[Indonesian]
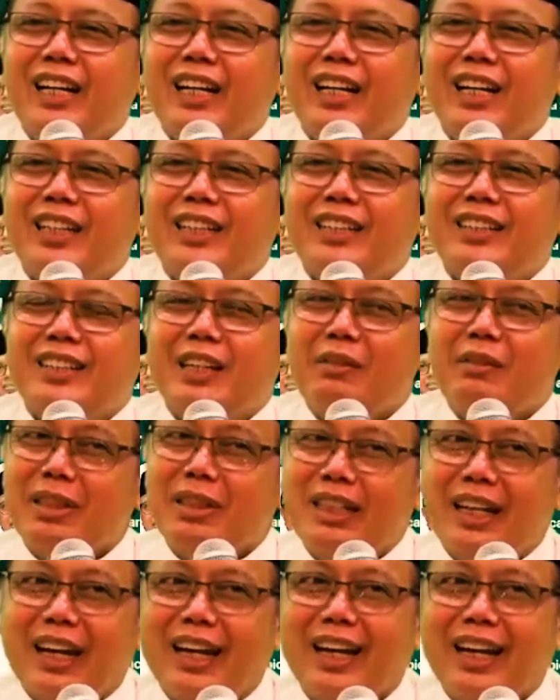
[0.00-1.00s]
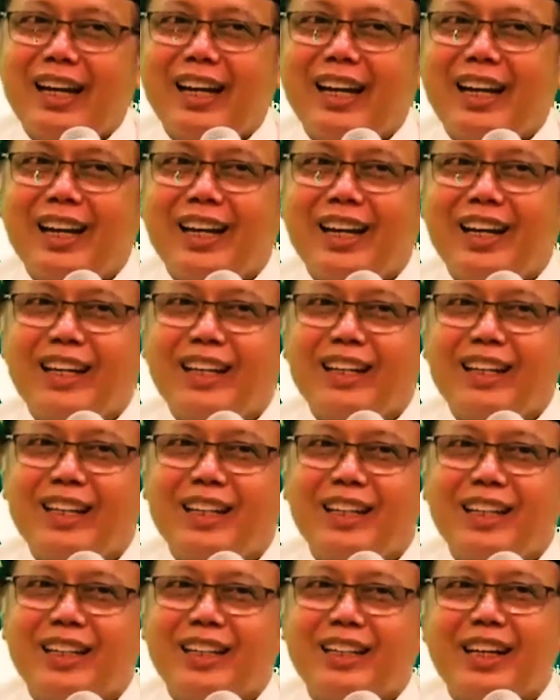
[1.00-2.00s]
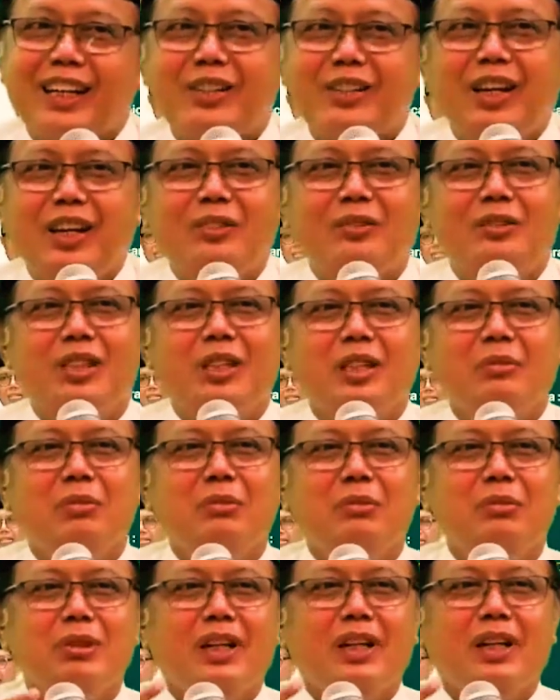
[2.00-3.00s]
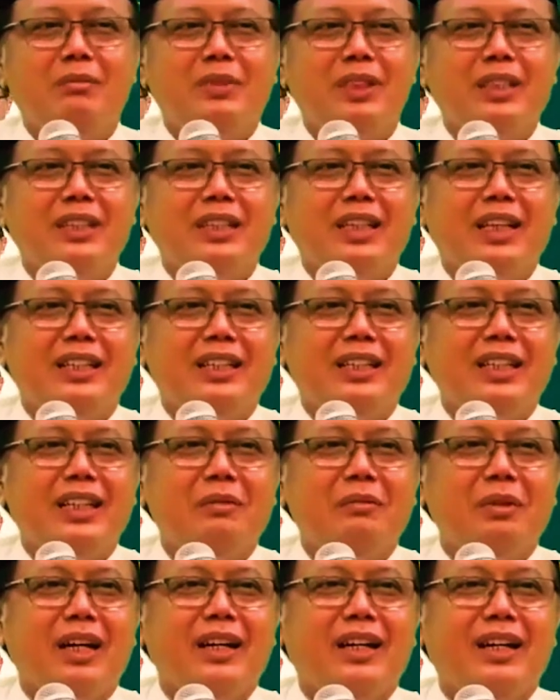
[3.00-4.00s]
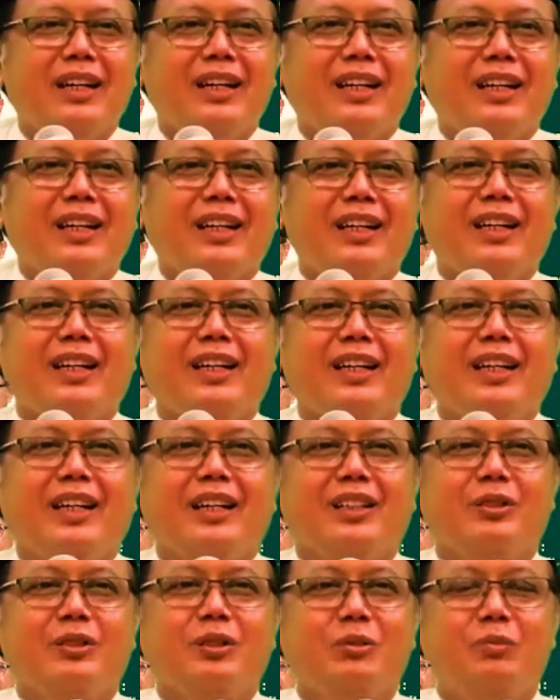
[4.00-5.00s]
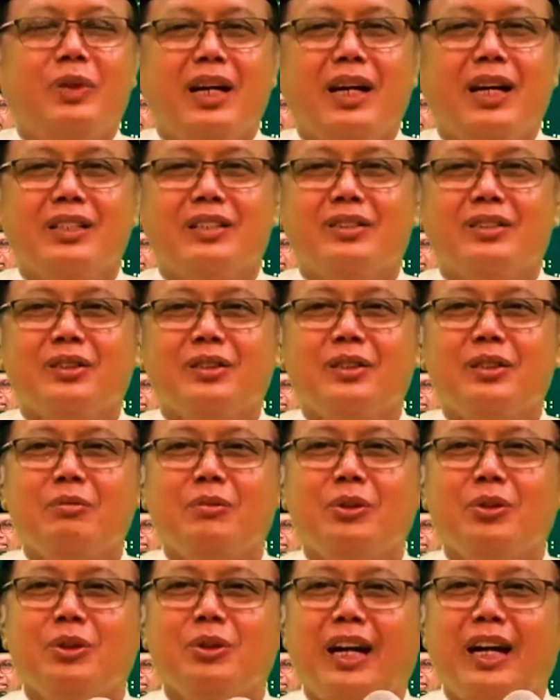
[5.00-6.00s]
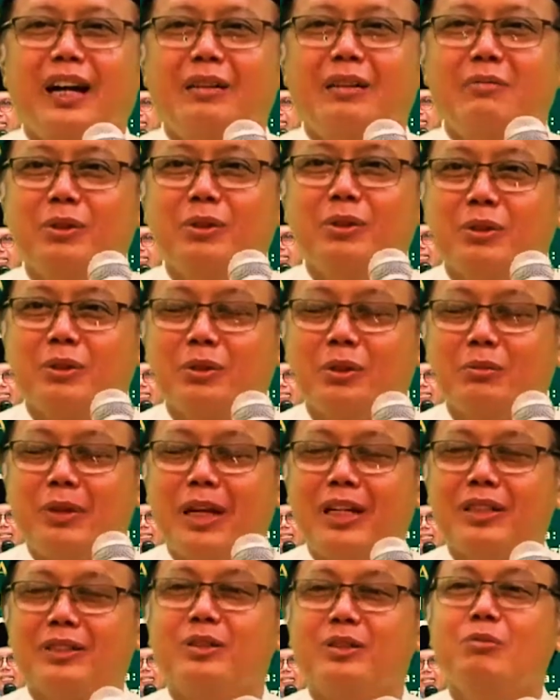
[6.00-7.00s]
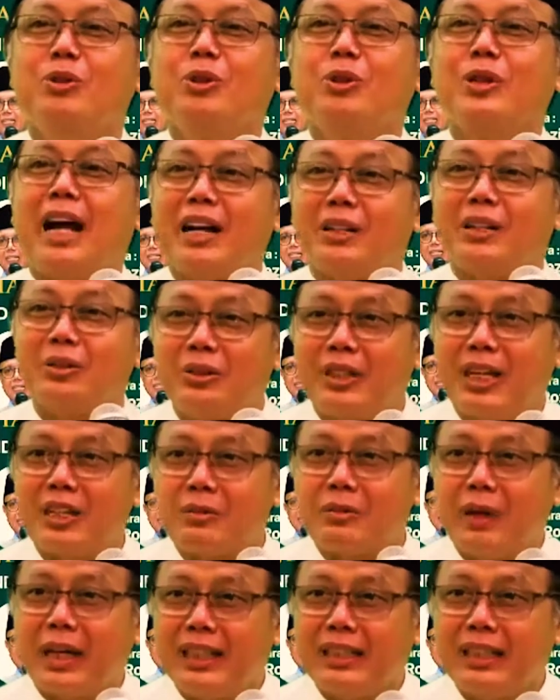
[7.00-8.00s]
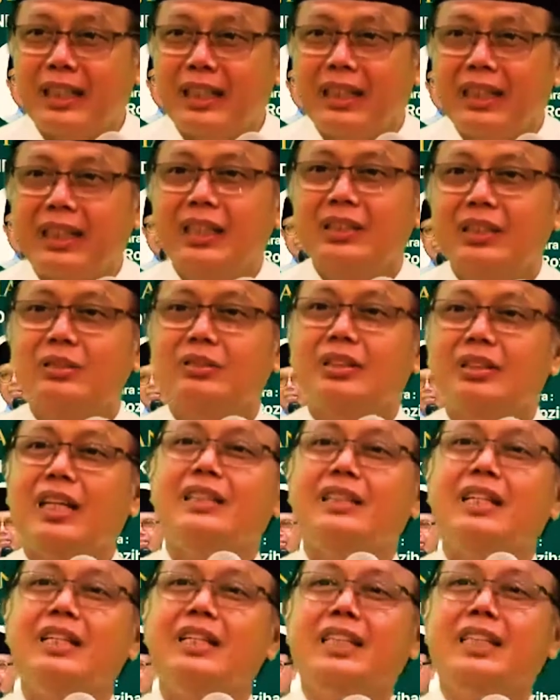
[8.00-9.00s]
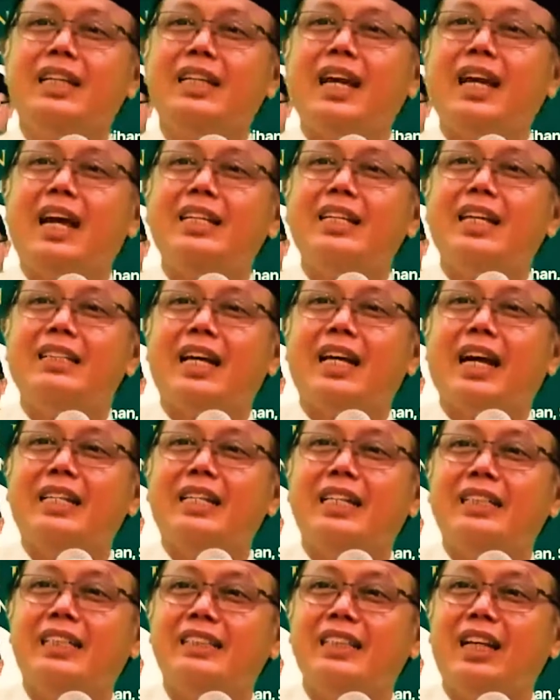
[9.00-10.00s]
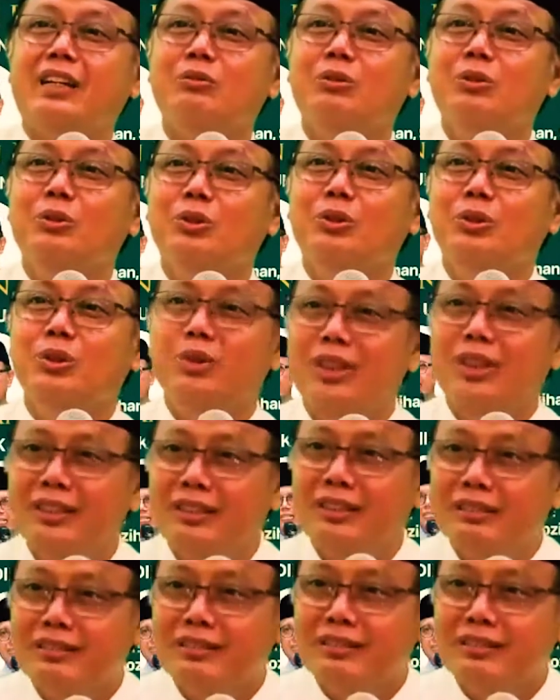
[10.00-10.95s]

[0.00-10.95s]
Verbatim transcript: Sama enggak? Kalau Aguna Bimbo kan mendengarkan apa? Eh, kubasuh muka mukamu, kubasuh mukaku dan sebagainya. Itu sajanya kan ayat-ayat tentang wudhu itu.